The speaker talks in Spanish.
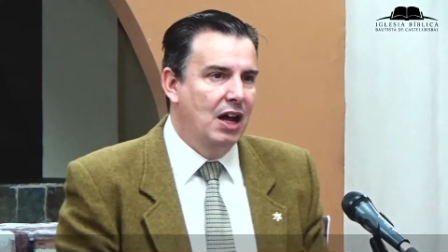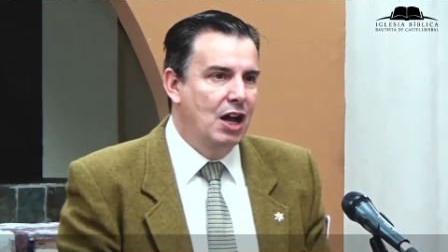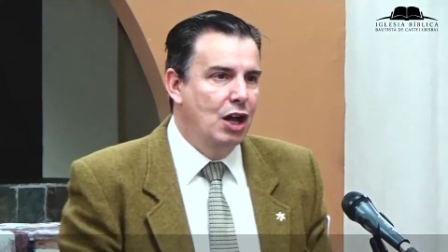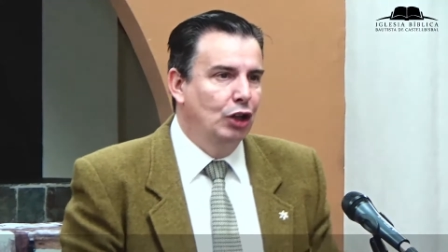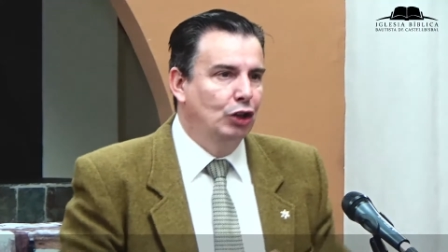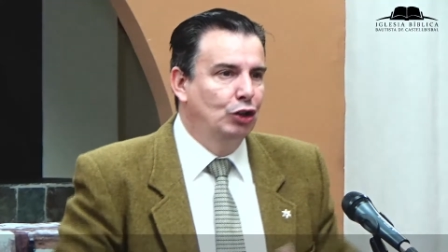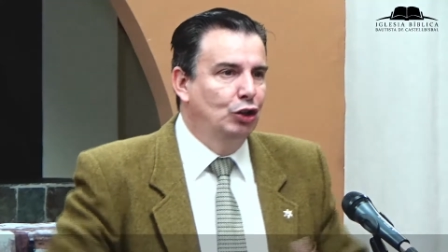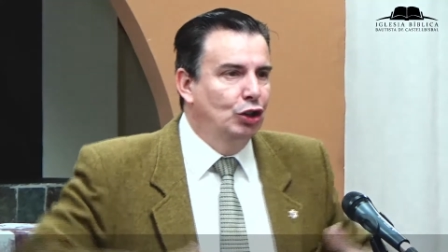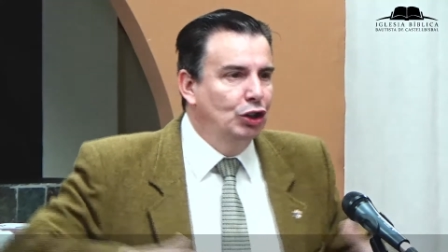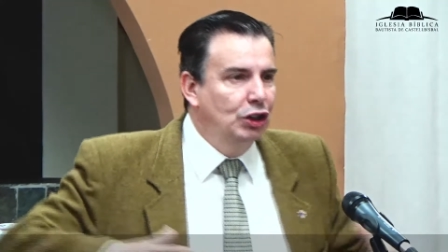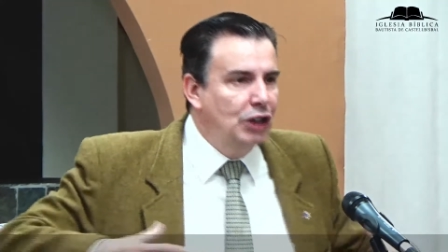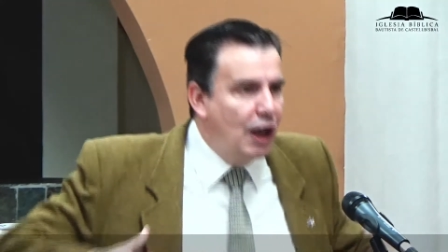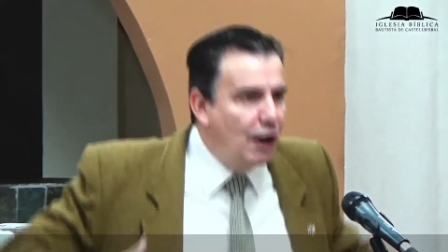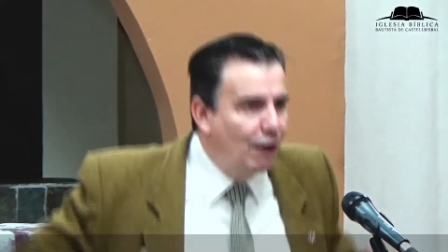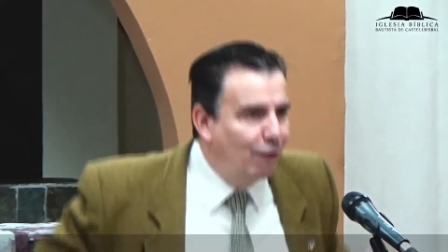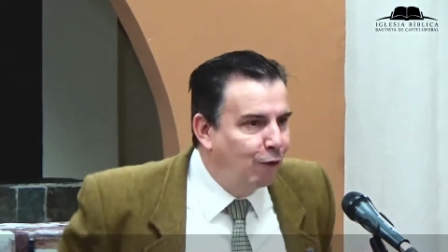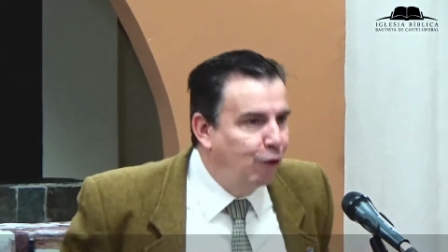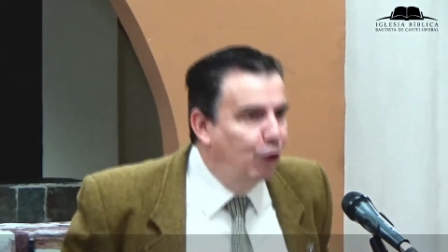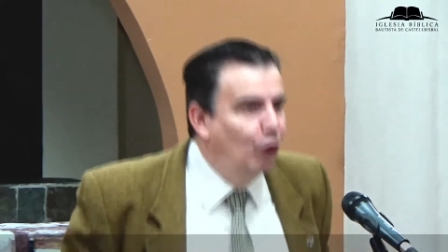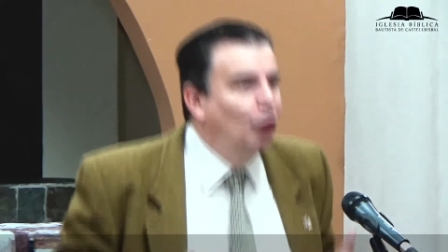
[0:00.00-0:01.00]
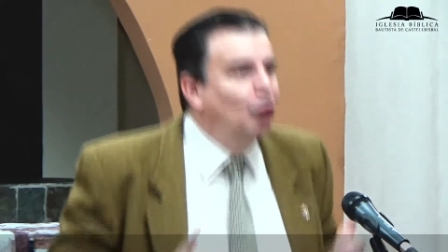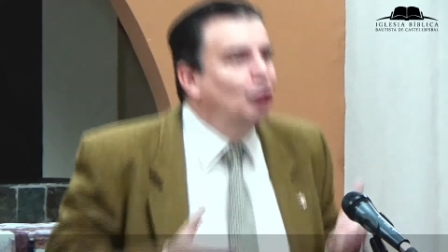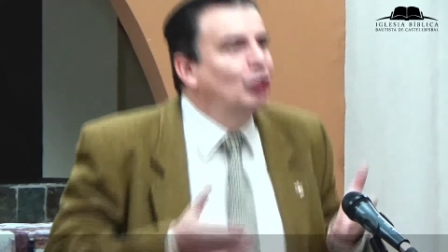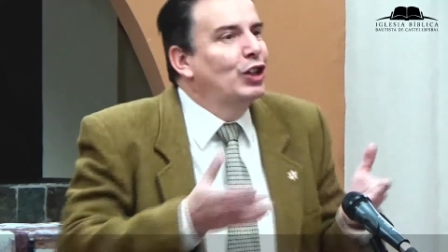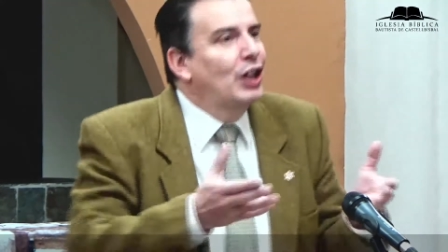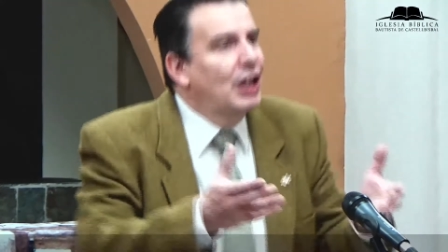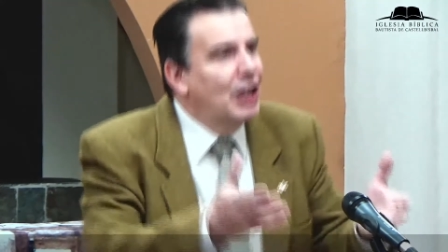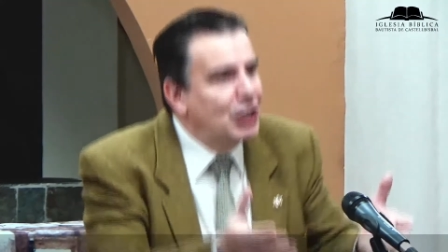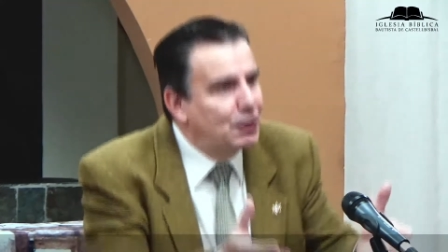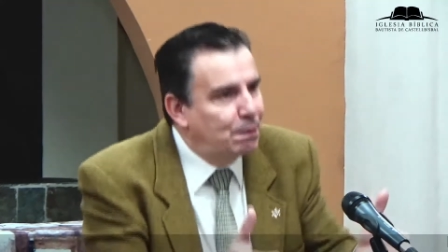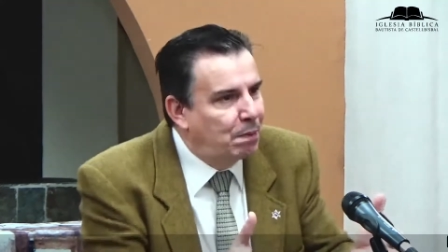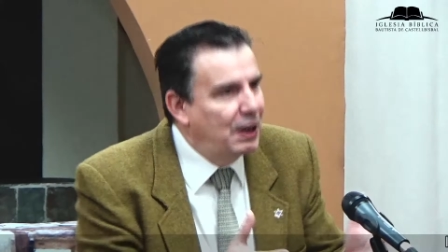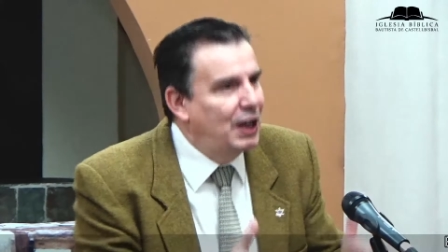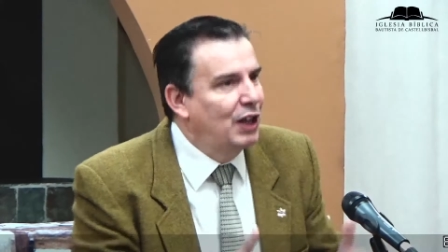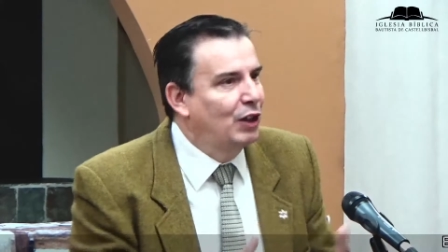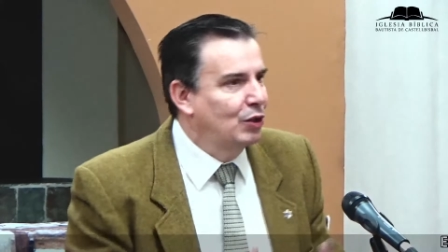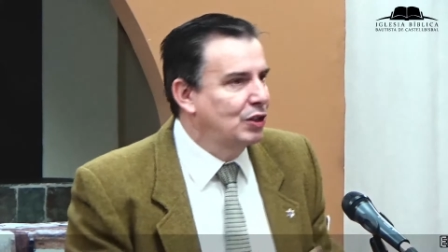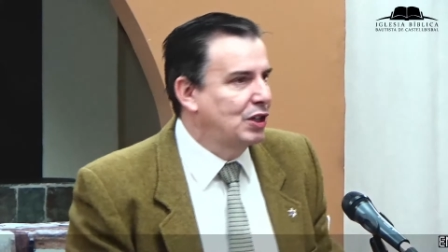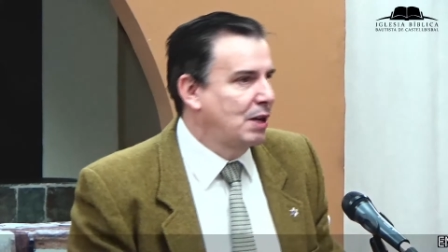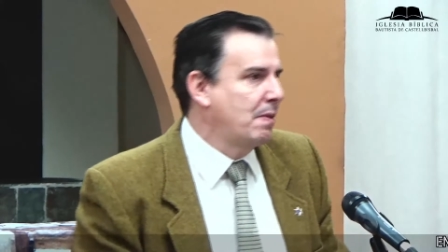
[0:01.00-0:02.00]
donde el fruto del
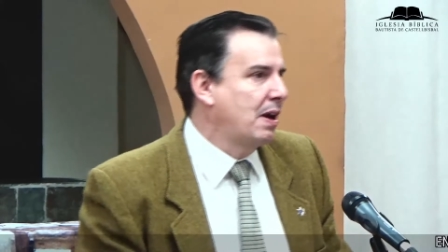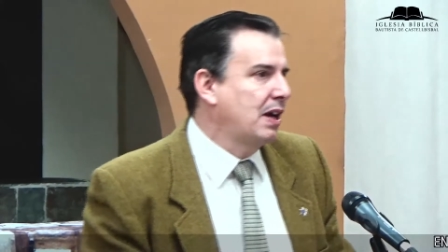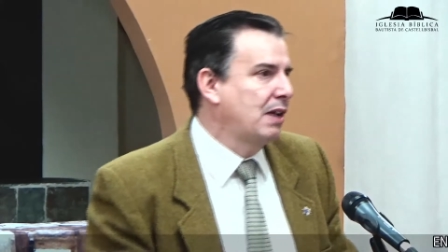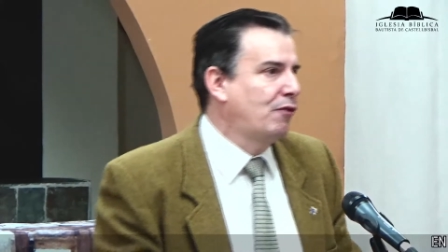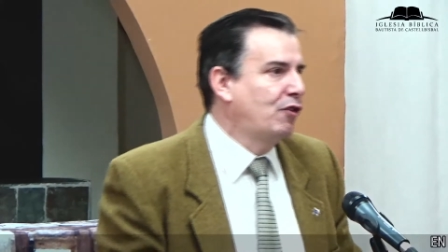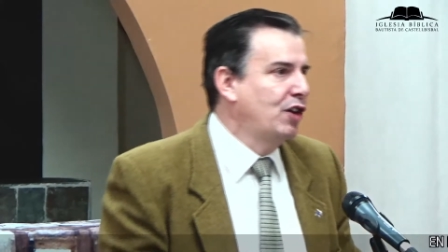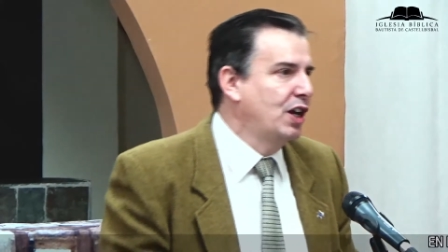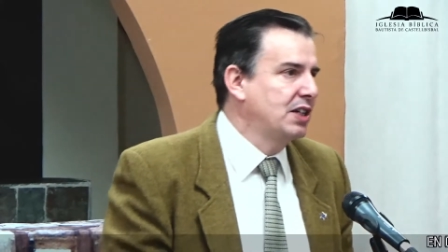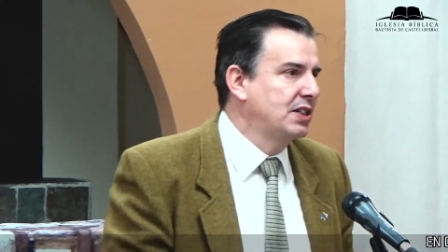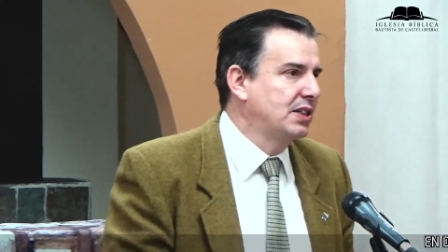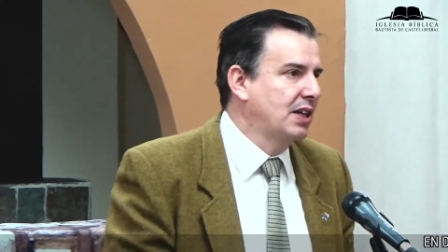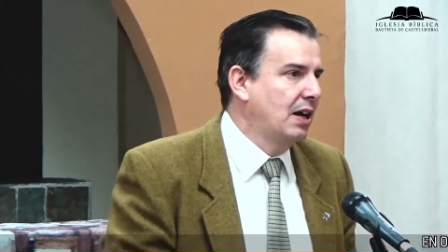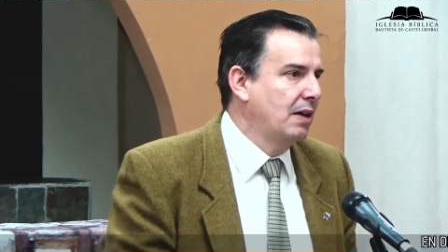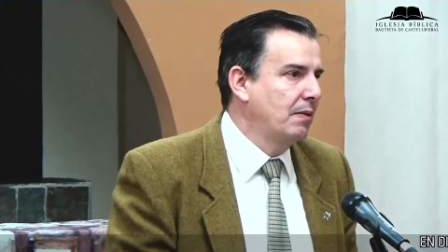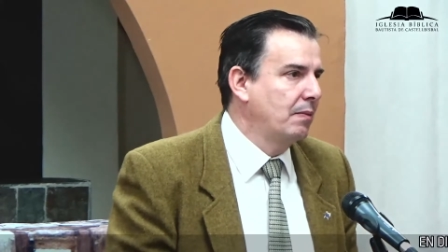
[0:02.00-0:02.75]
Espíritu se manifiesta.